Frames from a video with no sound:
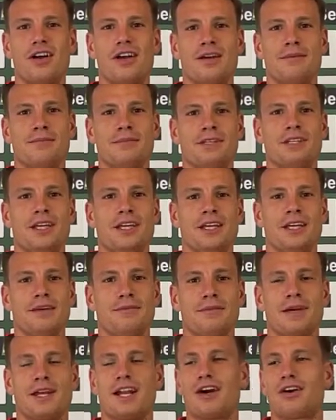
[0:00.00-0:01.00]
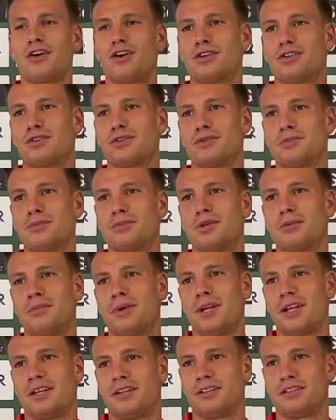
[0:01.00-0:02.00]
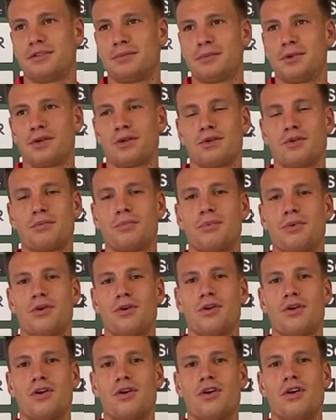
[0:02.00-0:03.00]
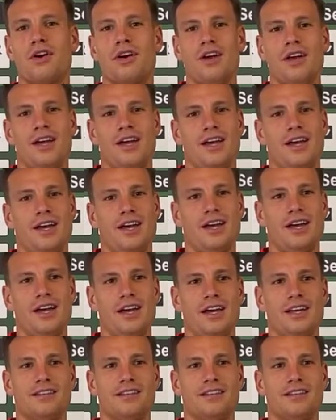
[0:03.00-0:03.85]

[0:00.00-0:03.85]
mi, mi hanno accolto subito benissimo, il gruppo eh,